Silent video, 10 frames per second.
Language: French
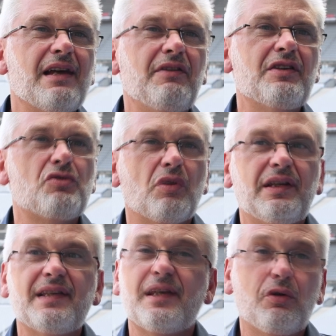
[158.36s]
services
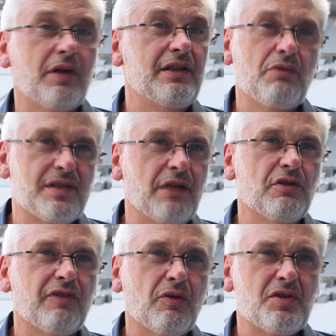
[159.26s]
sûreté et sécurité du
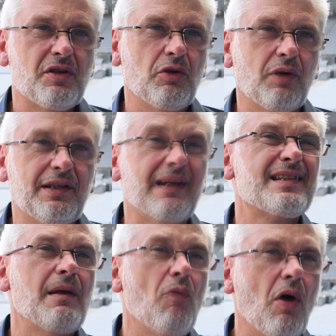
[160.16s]
Stade de France qui ont été
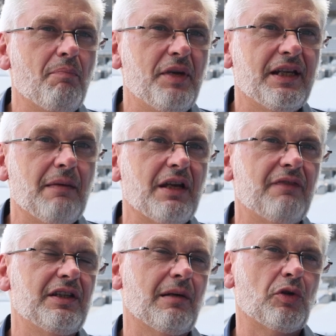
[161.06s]
extrêmement impliqués bien
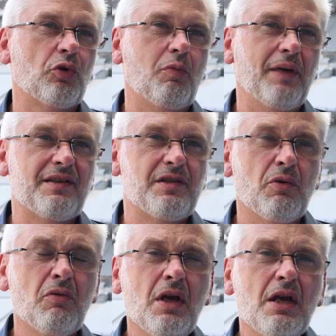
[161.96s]
évidemment dans
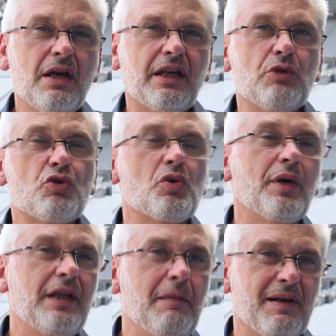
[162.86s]
l'opération, qui nous
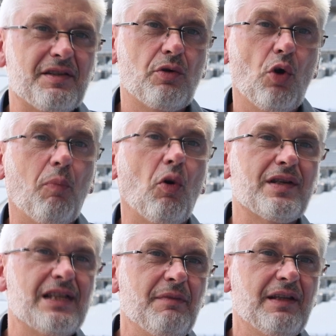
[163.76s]
ont aidés parce que leur
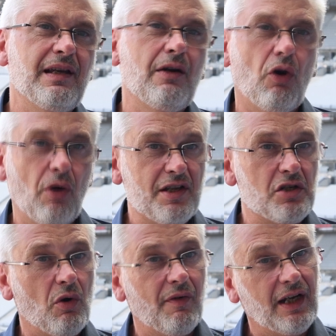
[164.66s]
proximité et leur
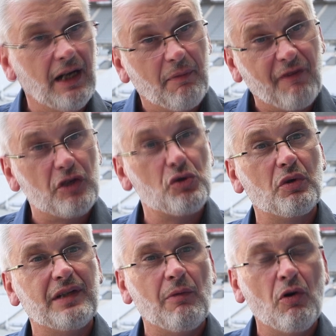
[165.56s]
relation avec les
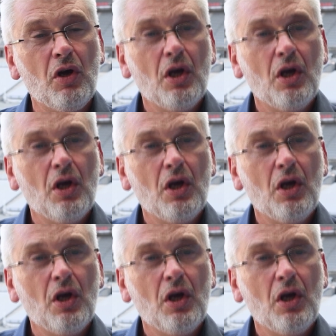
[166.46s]
préfectures notamment